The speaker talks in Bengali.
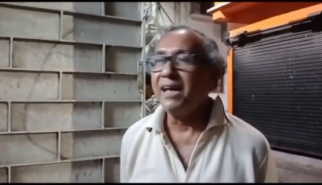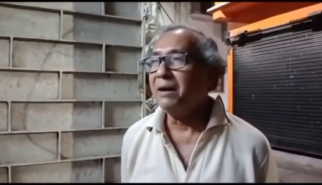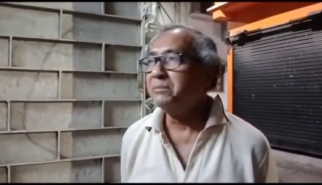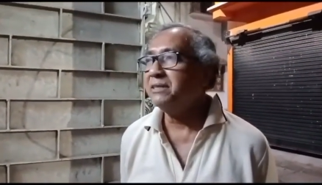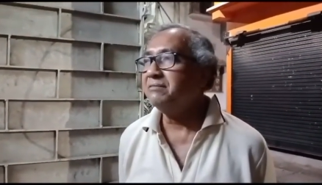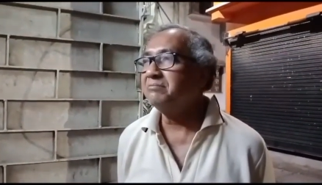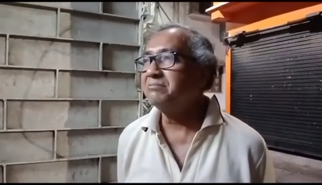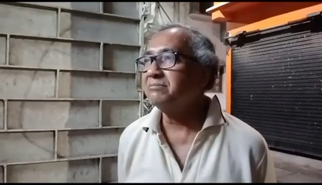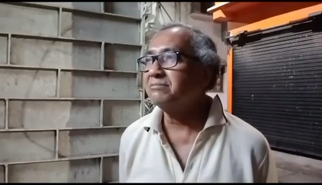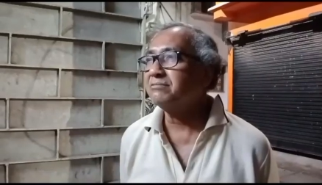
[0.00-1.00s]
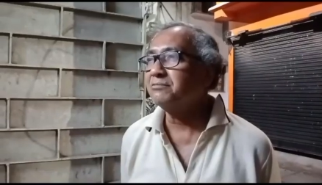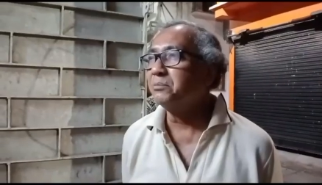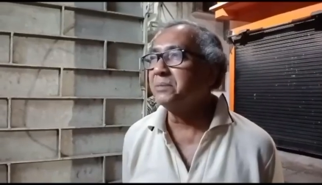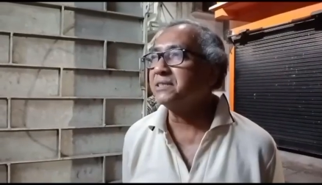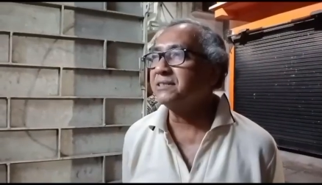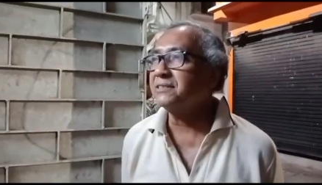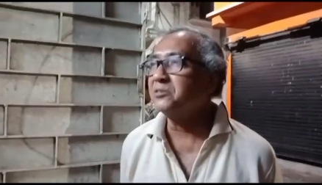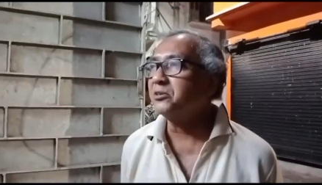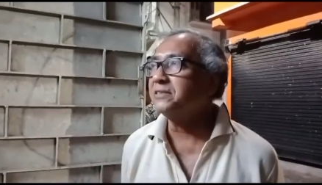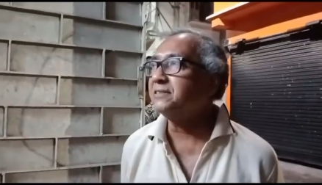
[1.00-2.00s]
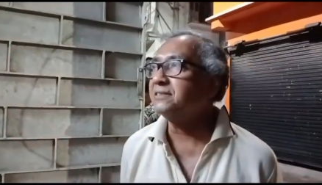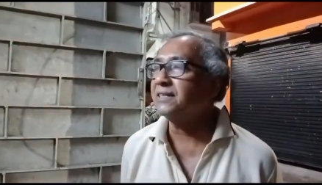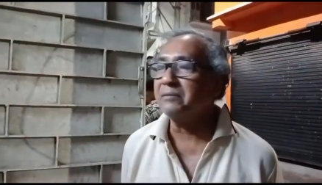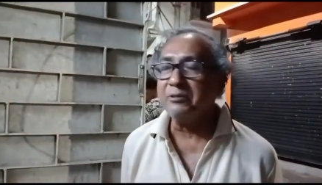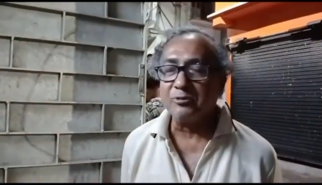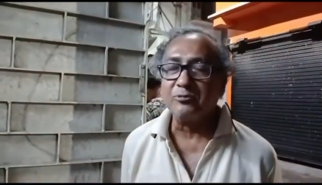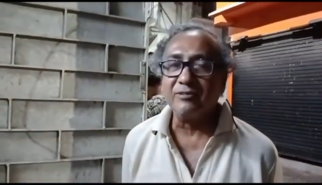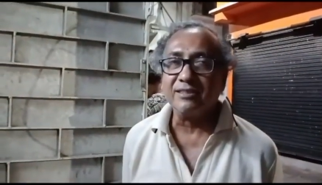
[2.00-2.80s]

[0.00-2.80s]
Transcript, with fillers: না আমি খুব বেশি দিন ধরে দিচ্ছেন আমি নতুন